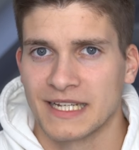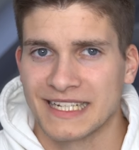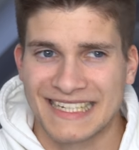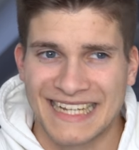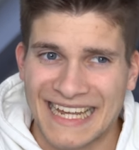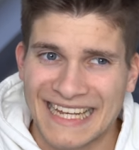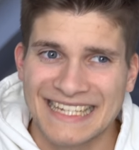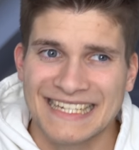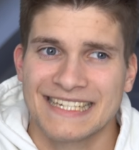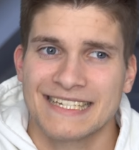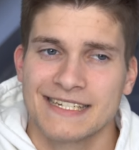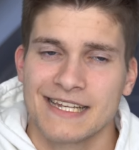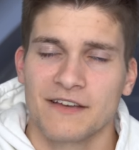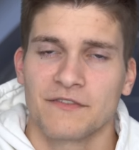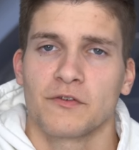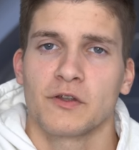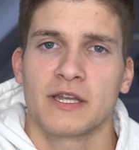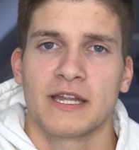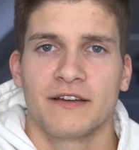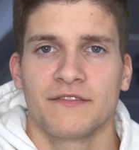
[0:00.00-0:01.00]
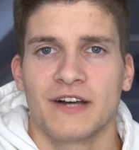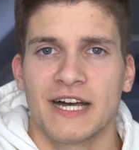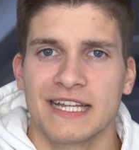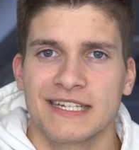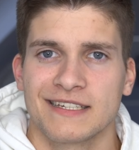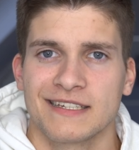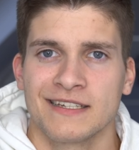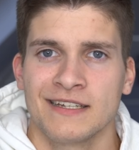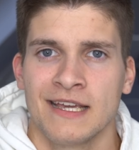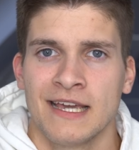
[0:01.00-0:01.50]
Man kann nicht davon
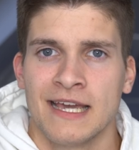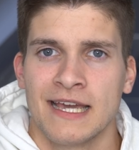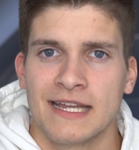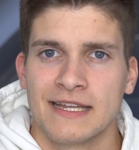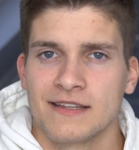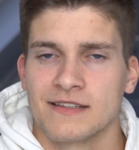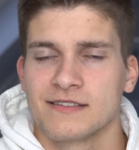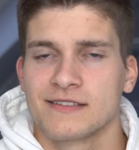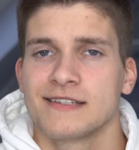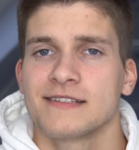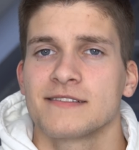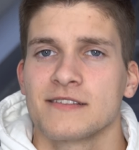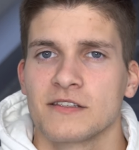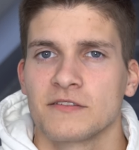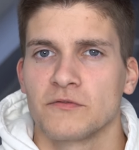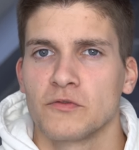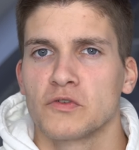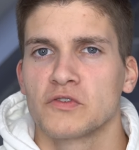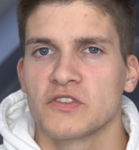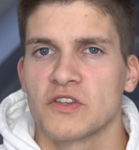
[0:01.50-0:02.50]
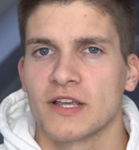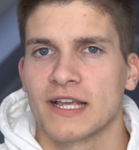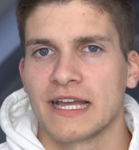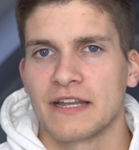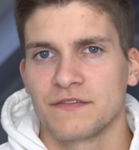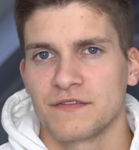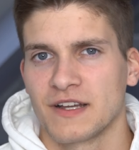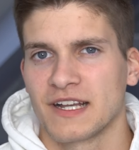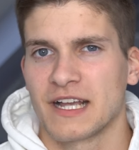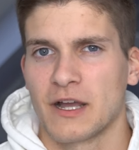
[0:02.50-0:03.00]
erwarten, dass dieses Flugzeug
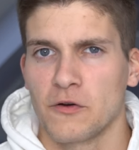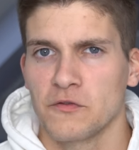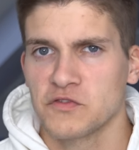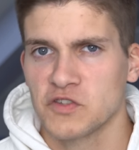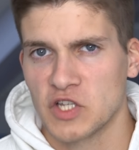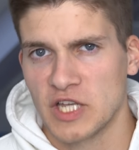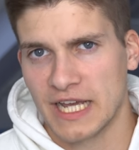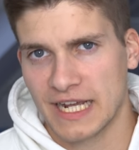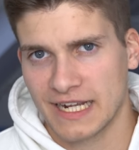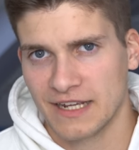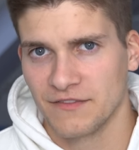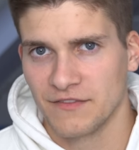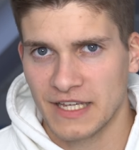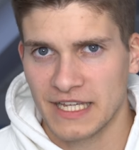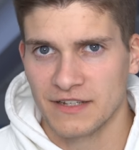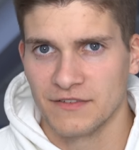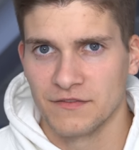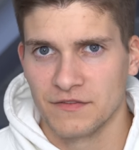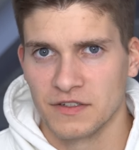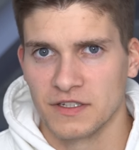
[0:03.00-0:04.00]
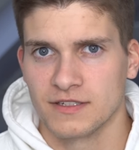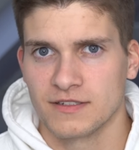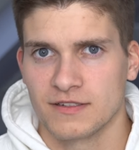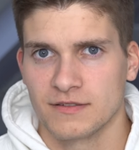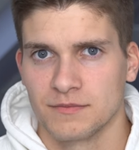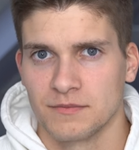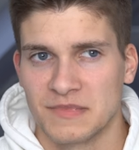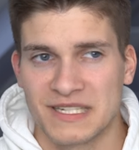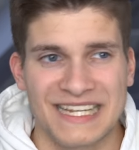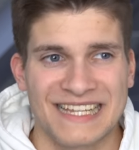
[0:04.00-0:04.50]
ein Verkaufsschlager werden
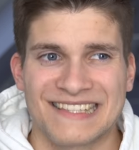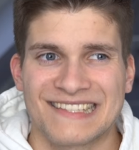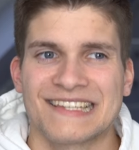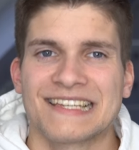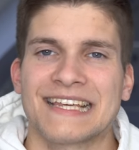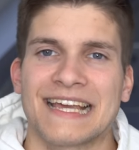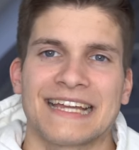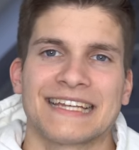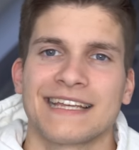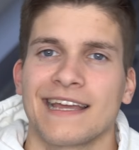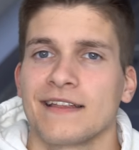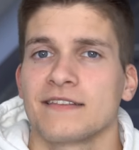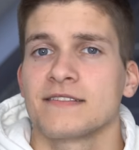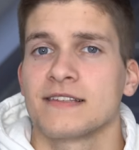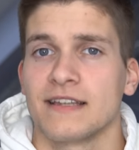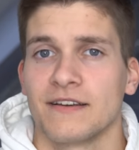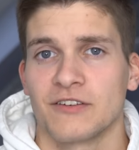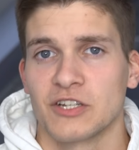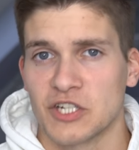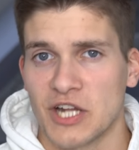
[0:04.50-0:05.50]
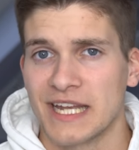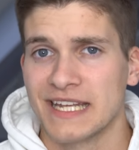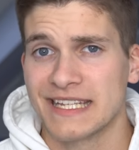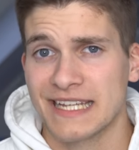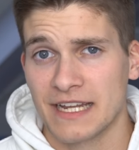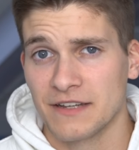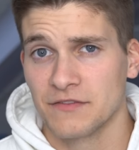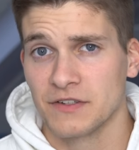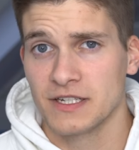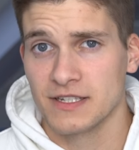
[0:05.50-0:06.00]
wird. Mit an Sicherheit grenzender
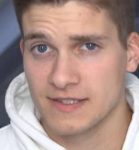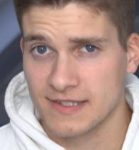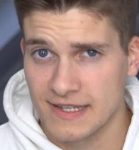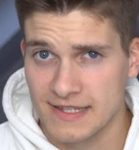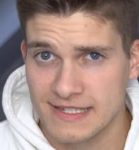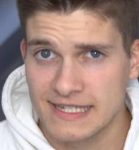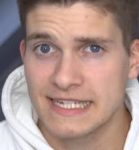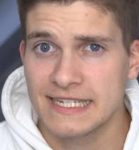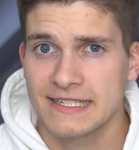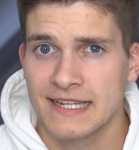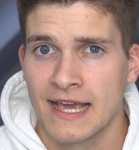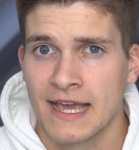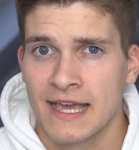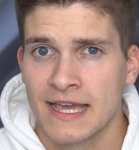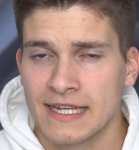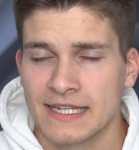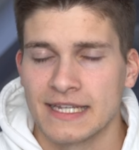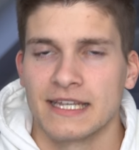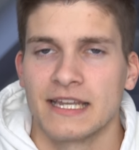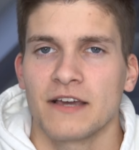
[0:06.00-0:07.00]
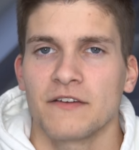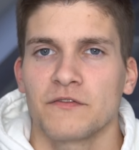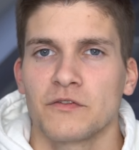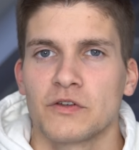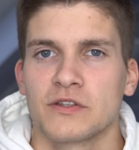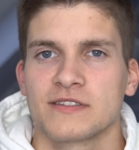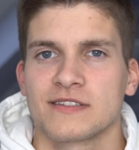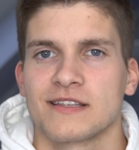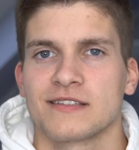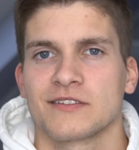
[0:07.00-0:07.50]
Wahrscheinlichkeit wird es das nicht, denn
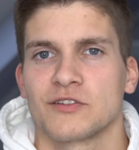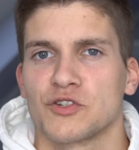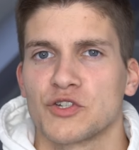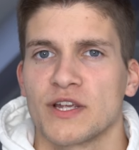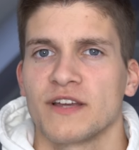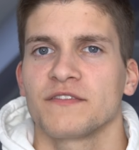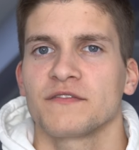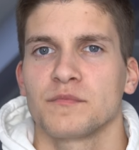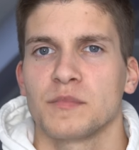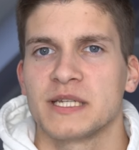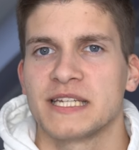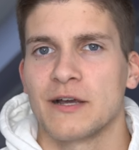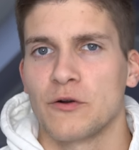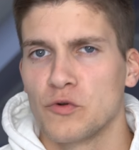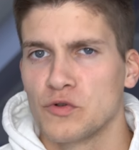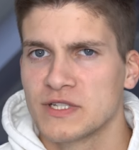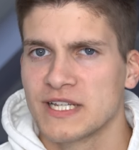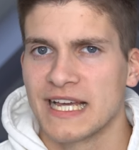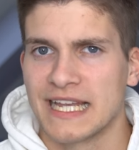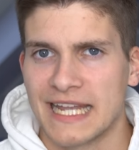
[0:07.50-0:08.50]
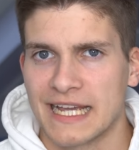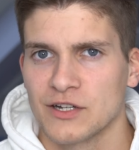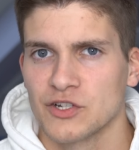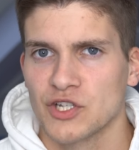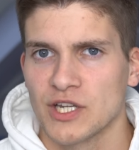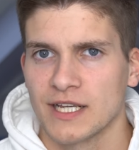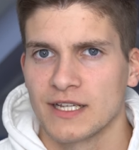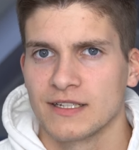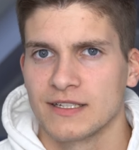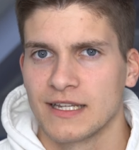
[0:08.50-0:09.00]
dafür ist das Geschäft mit der
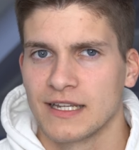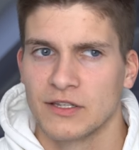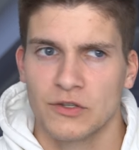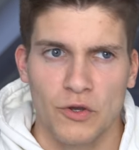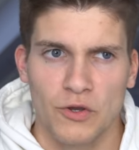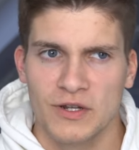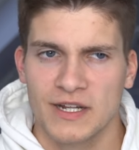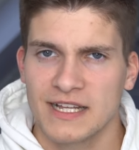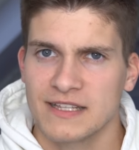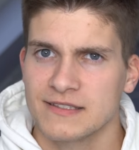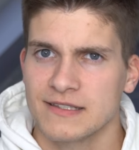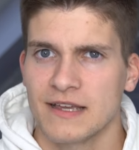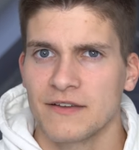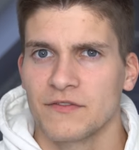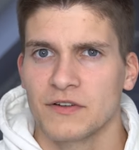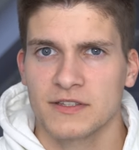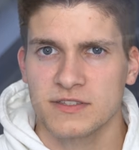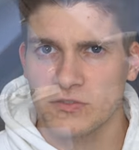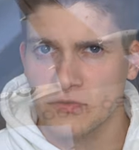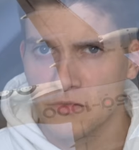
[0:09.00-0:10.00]
Ultralangstrecke dann doch ganz einfach